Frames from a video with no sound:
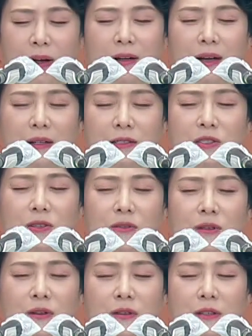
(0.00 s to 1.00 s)

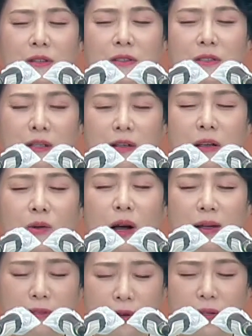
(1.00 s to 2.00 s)
가르치셨던 그 진리와
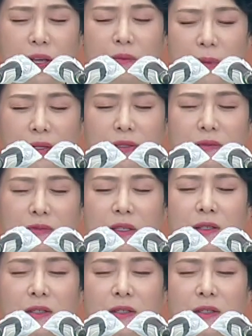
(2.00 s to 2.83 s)
선의 말씀들을